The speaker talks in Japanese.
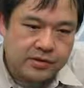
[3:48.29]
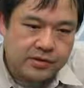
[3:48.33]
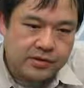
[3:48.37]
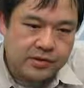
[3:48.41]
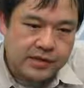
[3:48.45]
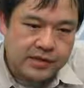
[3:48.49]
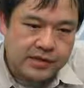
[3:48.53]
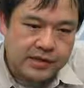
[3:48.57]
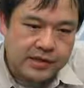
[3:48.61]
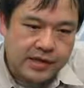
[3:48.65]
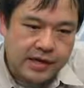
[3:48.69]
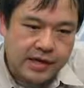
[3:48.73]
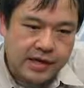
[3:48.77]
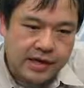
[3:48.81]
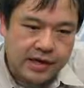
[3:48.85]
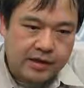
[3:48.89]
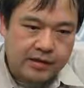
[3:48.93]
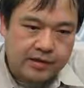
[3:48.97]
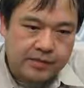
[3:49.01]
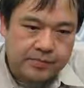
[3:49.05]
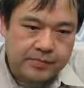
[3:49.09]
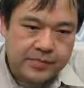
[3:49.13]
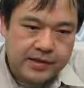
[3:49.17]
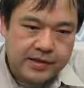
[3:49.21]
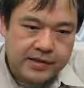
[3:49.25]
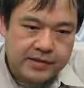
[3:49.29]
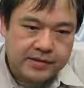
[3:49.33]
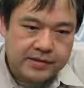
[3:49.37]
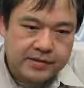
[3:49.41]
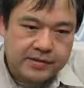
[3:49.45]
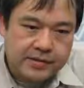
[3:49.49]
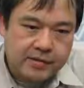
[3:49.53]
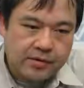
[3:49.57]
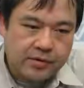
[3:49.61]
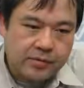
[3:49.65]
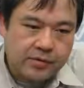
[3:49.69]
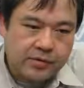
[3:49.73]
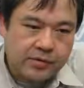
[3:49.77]
のですね、
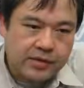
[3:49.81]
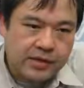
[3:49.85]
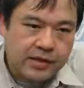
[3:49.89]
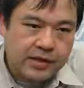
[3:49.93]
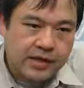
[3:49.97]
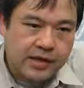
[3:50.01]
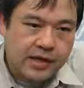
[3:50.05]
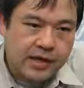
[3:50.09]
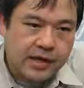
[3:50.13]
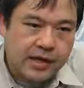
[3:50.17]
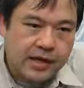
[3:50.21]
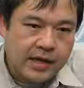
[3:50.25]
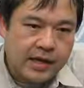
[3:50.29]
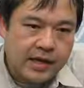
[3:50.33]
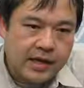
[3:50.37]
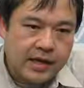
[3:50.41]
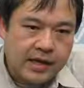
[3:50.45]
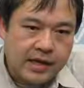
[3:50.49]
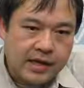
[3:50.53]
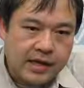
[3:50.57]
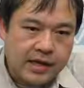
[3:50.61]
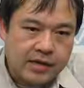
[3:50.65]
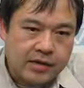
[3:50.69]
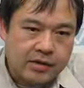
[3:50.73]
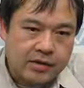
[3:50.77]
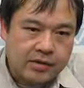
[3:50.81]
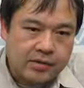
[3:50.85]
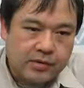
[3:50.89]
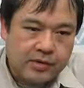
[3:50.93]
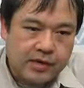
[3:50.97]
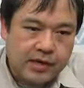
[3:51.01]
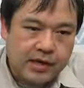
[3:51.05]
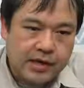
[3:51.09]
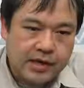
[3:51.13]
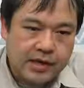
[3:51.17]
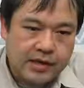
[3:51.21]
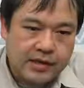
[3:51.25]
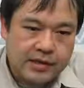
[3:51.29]
ピースを持って、お
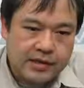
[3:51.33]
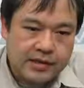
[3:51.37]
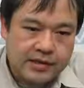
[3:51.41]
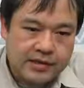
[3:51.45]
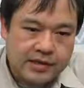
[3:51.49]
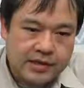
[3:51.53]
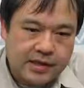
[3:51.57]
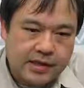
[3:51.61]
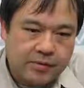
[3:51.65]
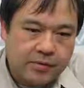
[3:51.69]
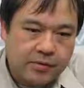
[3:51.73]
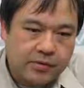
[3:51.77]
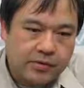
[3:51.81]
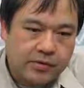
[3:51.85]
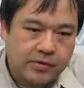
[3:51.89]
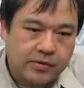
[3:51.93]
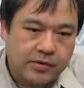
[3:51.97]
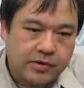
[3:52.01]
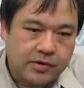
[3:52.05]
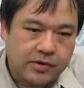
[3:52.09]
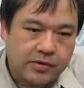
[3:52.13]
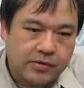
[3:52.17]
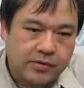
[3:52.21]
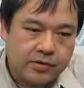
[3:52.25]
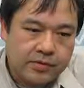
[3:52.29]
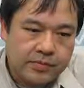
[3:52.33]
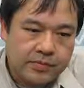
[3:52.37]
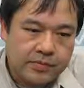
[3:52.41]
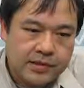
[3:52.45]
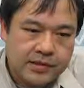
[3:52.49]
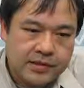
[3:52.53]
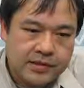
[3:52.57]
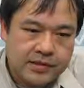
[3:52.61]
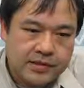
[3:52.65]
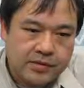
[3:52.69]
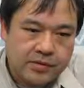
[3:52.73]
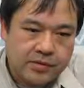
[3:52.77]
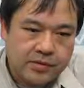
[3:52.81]
互いにですね、ボードにこの
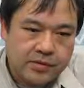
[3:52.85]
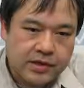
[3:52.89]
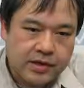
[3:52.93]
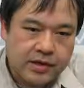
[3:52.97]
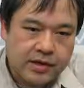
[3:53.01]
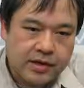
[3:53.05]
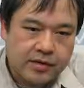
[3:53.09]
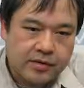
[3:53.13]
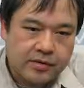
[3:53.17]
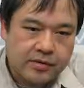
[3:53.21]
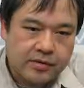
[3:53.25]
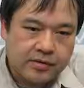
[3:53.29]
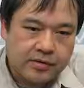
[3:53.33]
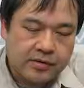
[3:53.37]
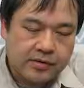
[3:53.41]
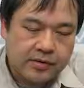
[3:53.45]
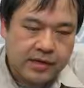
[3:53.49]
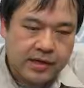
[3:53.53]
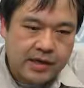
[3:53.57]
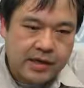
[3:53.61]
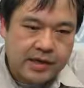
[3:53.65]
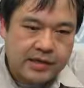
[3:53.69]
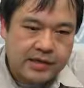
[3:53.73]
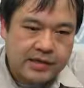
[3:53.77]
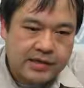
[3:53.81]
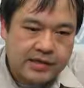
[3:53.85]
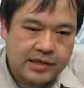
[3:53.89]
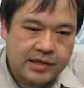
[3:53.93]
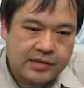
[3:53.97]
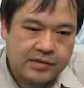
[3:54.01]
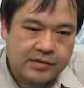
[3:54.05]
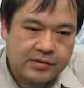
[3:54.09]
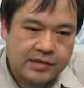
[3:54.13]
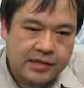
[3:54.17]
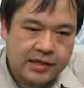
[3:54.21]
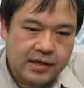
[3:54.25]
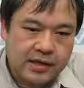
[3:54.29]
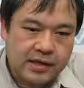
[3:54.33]
ピースを置き合うことで、最
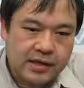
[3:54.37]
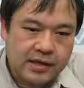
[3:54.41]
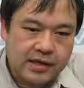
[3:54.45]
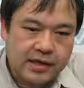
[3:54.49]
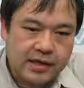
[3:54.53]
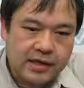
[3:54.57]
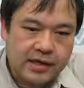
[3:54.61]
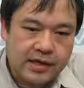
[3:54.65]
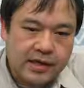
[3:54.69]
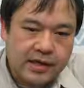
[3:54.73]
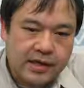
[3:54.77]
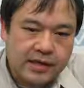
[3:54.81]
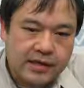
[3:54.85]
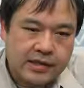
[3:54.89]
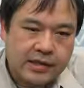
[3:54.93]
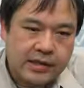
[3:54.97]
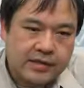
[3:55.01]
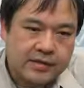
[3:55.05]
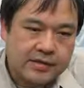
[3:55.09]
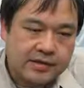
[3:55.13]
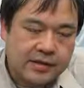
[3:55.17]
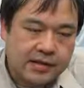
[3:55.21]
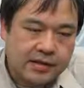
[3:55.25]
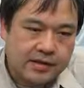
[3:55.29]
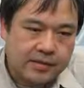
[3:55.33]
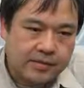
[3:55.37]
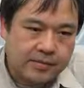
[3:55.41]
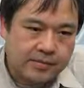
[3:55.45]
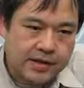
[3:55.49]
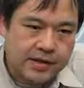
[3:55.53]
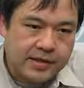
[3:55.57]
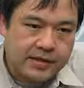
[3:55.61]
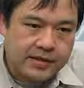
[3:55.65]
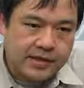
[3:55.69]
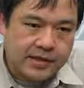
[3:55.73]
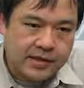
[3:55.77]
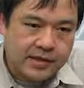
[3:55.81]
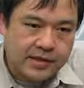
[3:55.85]
終的にたくさんの
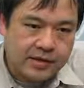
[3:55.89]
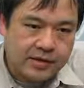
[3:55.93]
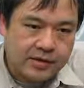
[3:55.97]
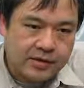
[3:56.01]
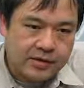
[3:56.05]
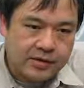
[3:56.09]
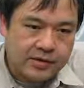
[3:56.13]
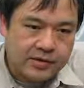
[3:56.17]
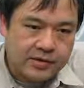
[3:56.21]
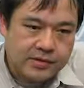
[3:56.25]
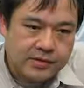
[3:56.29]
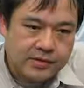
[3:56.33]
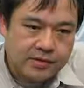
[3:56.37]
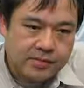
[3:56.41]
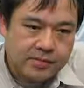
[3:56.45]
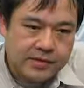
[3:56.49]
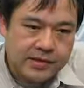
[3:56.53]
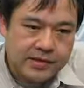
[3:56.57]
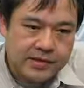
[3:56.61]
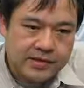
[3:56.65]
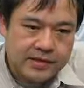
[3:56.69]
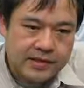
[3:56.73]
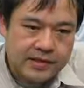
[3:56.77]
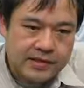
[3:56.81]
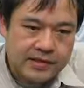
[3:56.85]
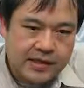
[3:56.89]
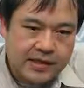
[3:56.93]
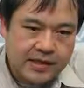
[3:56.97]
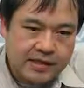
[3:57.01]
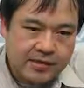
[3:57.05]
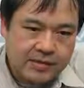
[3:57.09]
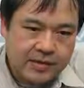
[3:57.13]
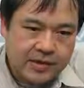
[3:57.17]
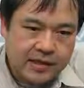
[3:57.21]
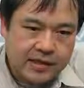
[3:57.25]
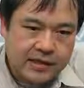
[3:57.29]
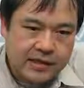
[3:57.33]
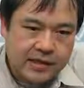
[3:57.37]
面積をそのピースで占
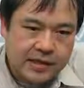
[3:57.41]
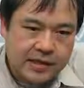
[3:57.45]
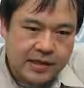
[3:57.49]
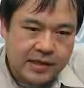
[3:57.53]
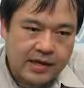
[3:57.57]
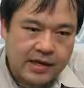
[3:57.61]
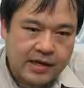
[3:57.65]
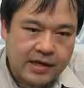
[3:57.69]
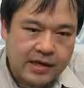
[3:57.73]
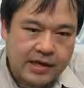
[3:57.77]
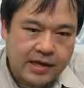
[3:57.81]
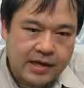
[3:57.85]
有できた